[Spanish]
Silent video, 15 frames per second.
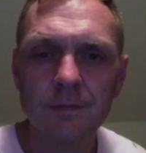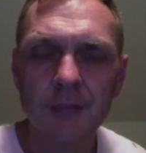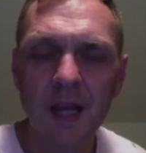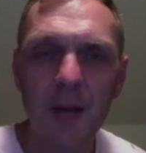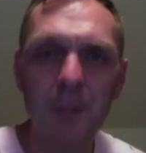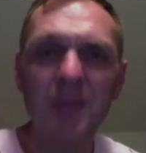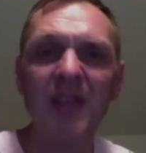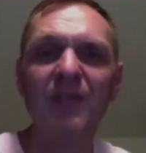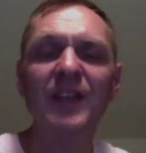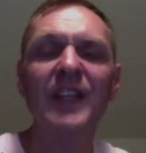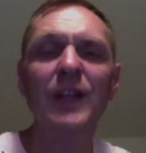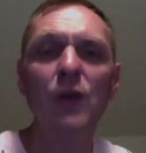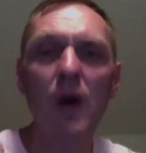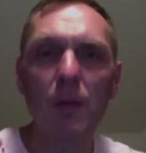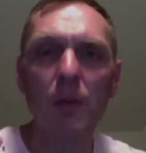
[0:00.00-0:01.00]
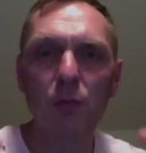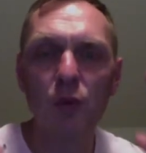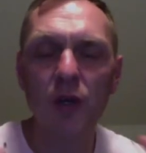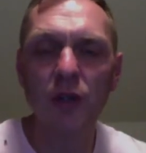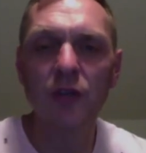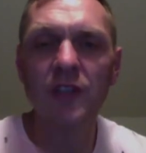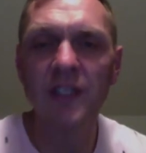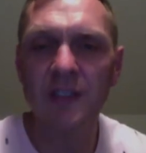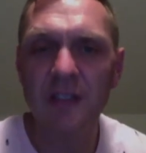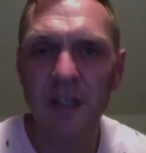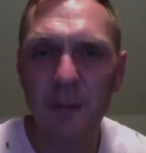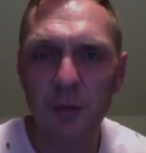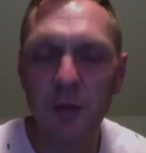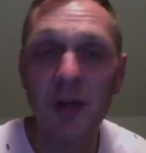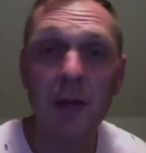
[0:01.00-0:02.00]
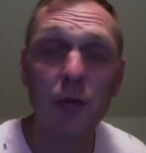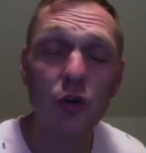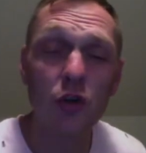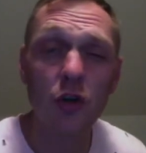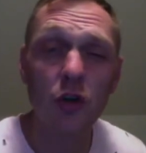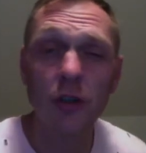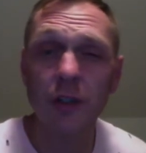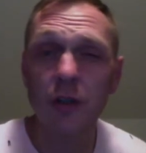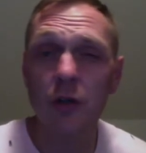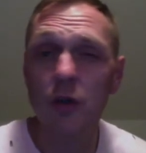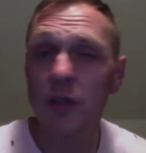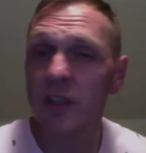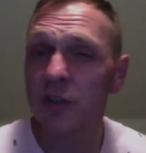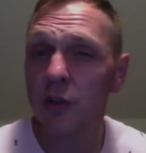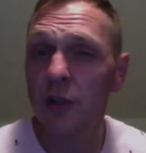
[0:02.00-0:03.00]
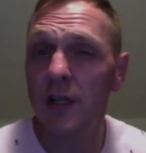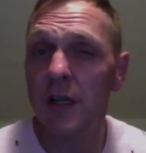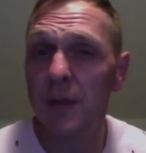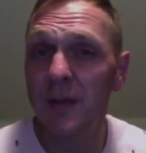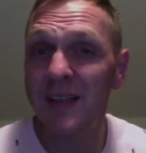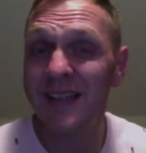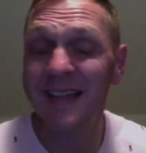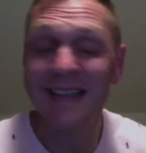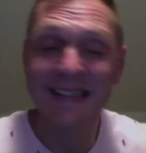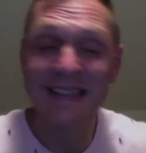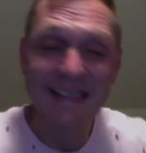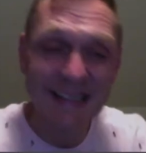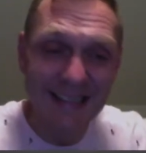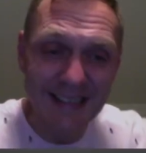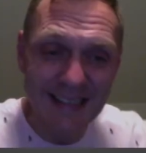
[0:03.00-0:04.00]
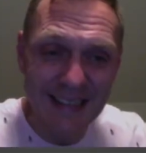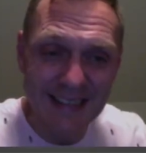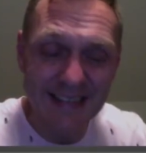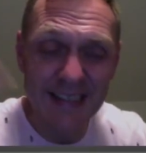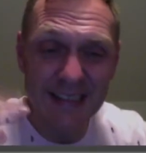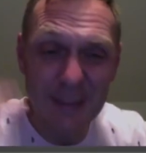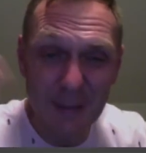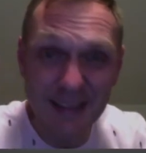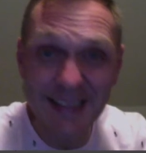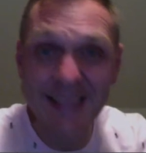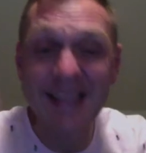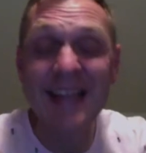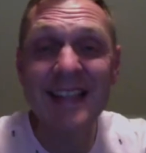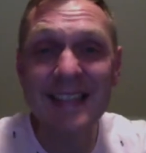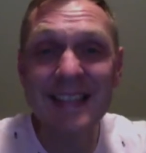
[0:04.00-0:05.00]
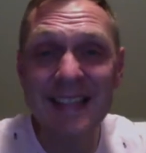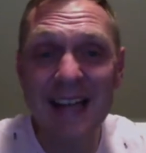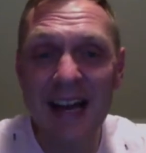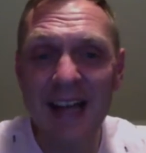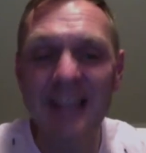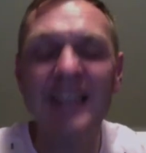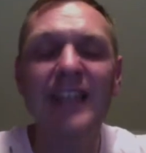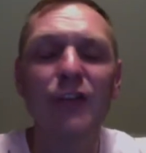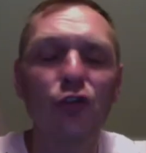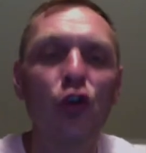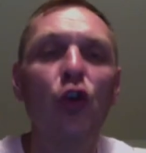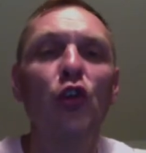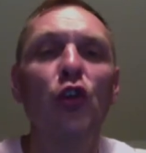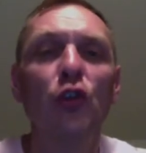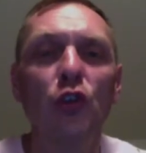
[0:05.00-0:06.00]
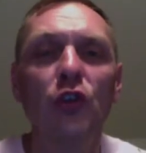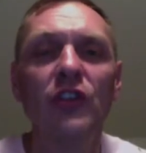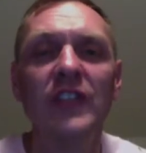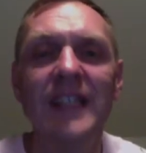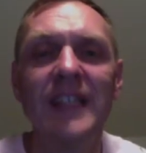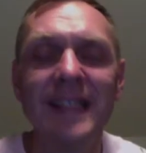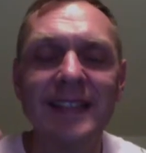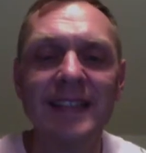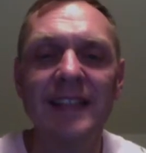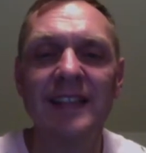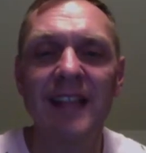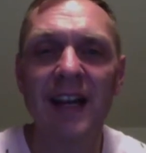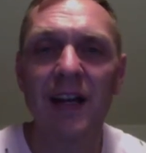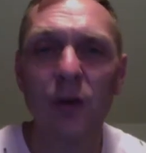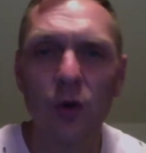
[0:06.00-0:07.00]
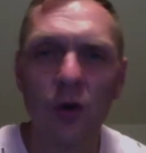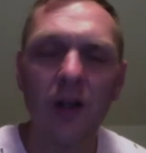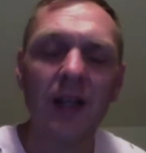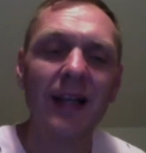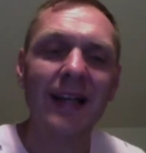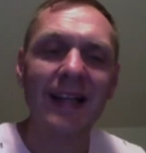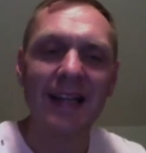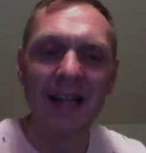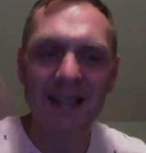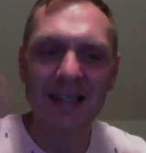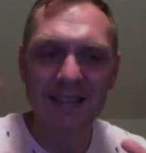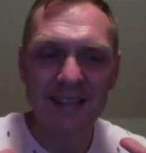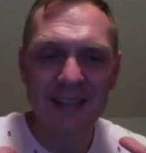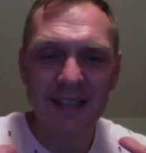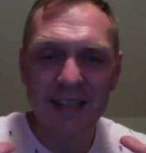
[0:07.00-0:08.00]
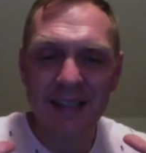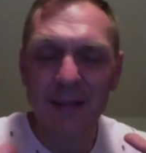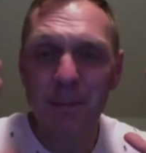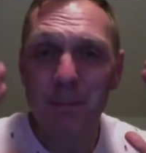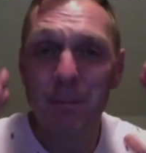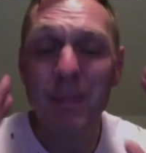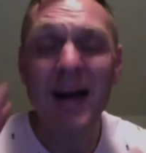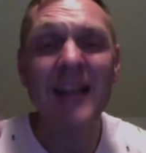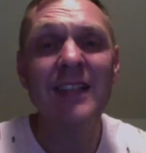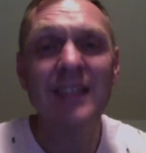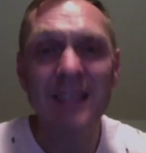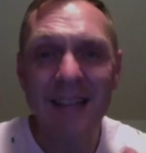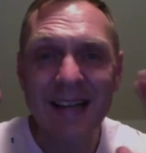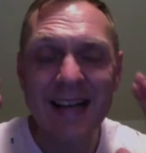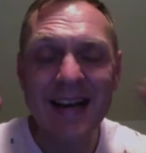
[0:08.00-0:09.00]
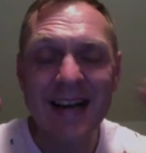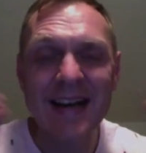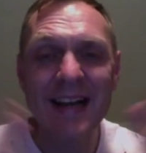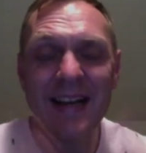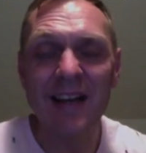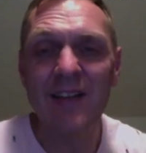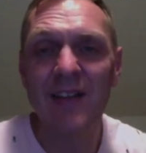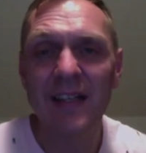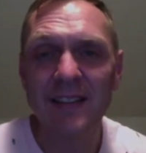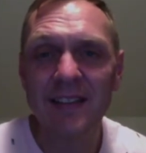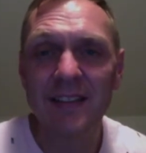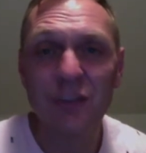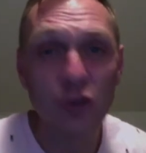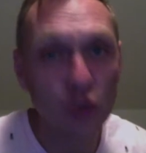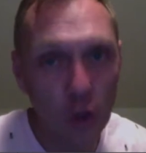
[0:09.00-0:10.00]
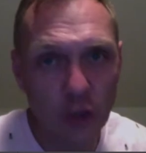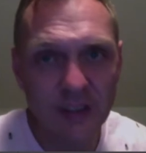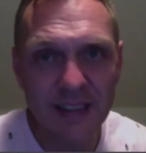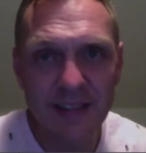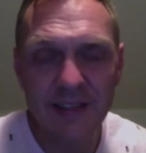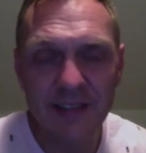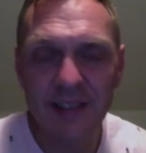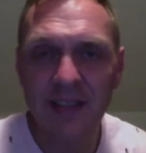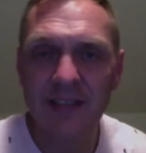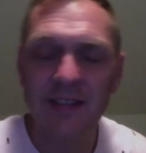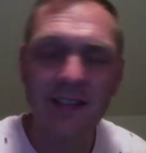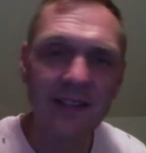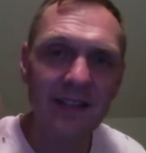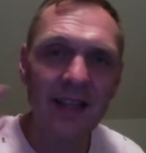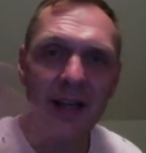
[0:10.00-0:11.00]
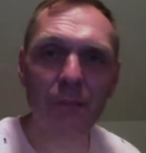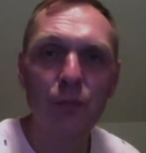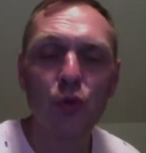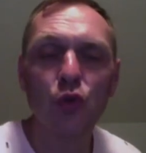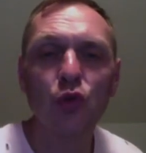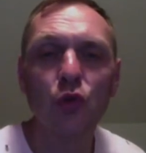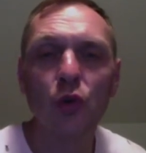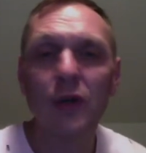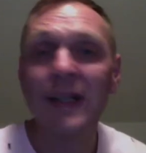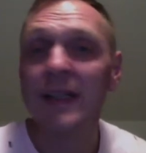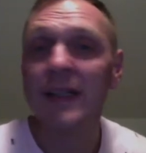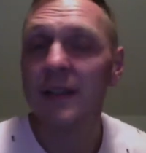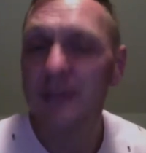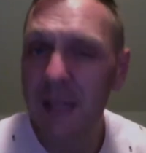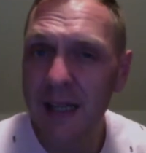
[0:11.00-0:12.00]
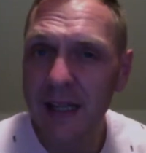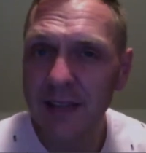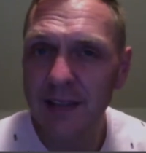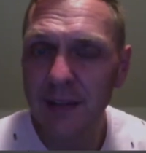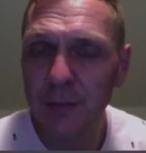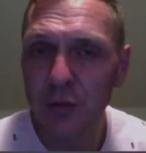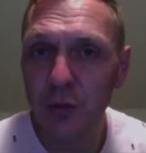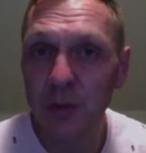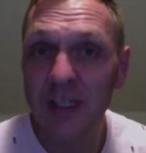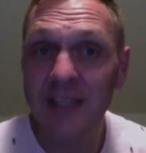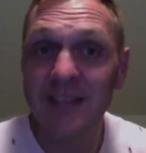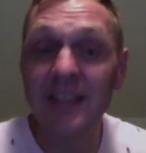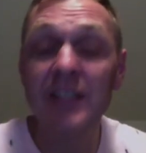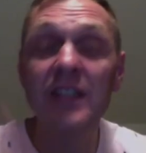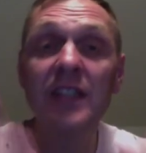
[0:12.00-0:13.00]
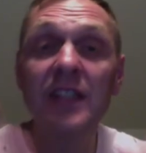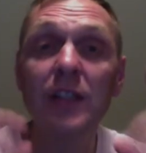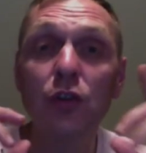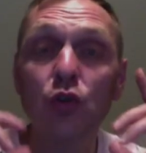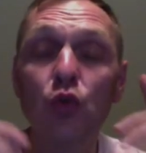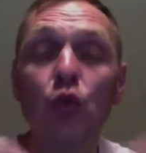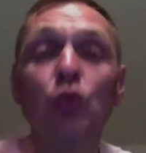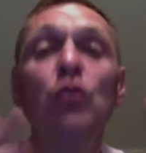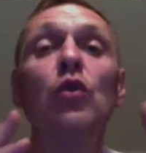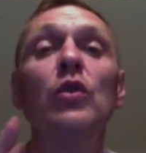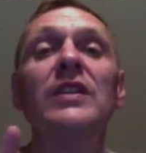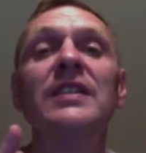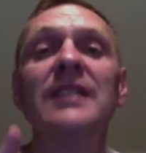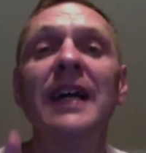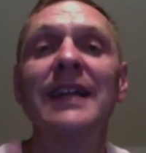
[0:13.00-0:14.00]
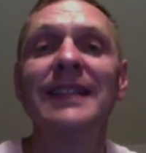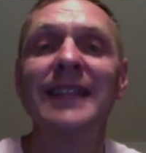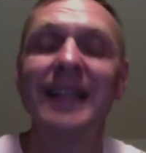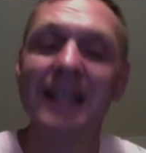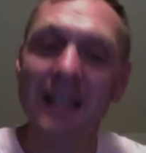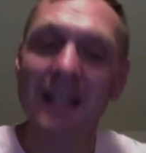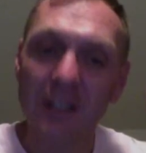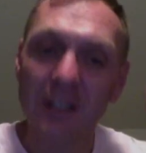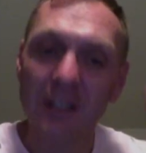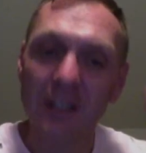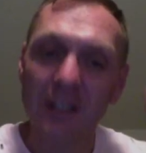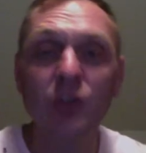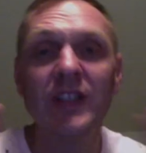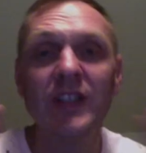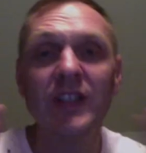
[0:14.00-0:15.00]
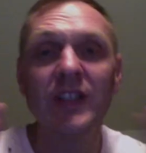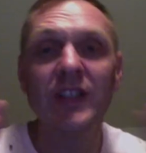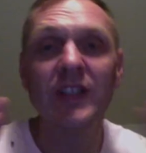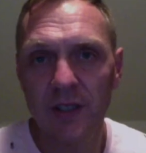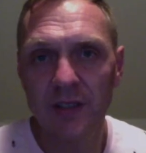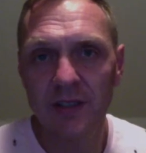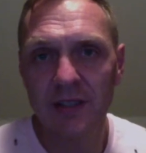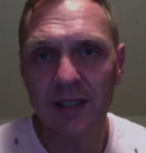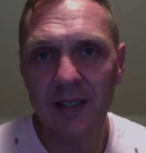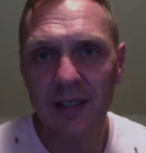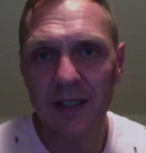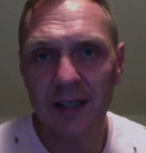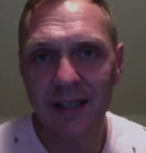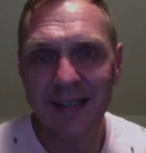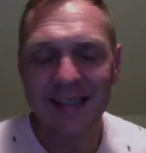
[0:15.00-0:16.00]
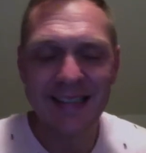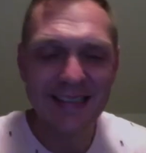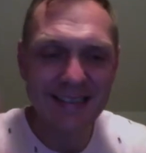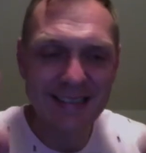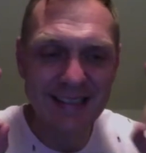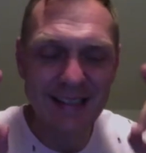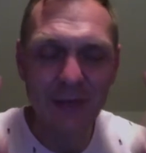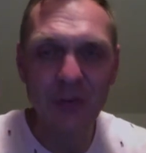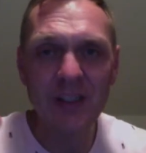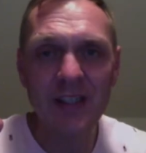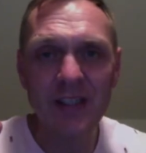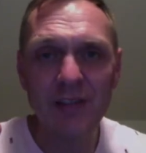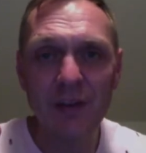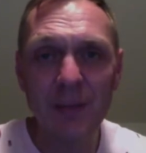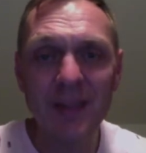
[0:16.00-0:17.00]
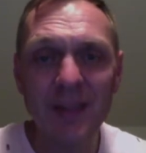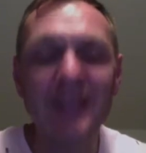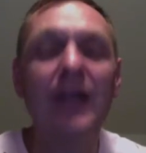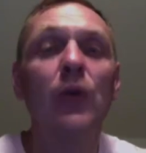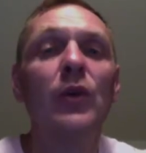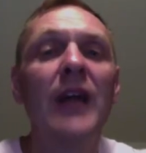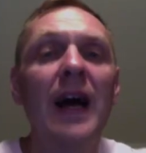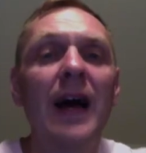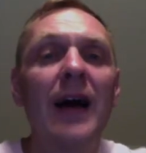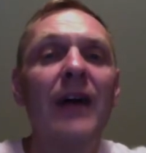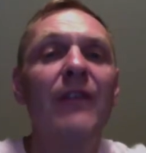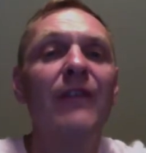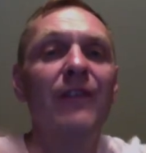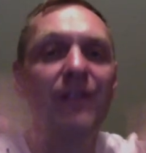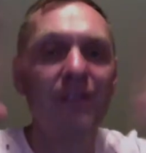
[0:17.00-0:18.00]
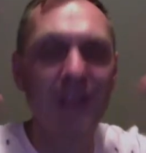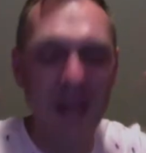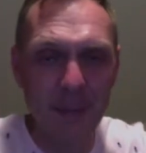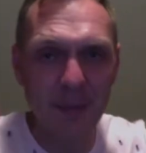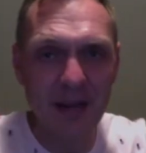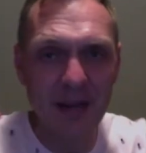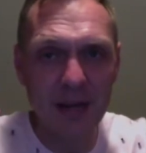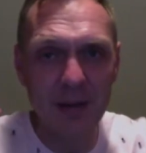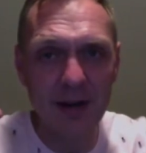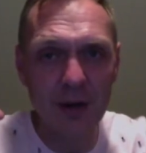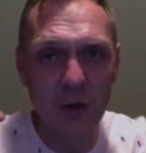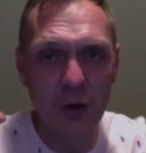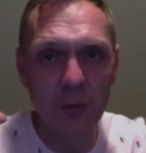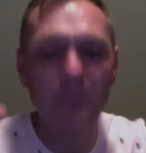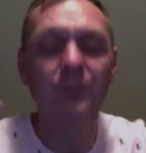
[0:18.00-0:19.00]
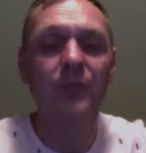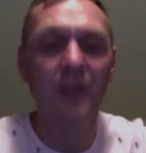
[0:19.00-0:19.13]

Bienvenido a Buenos Días Cripto, me llamo Ronnie Rorick, soy de Alemania y exactamente desde este aquí todos los días te traigo las más relevantes noticias del mundo de las criptomonedas y si tú no estás suscrito a este canal, definitivamente ahora ve para abajo,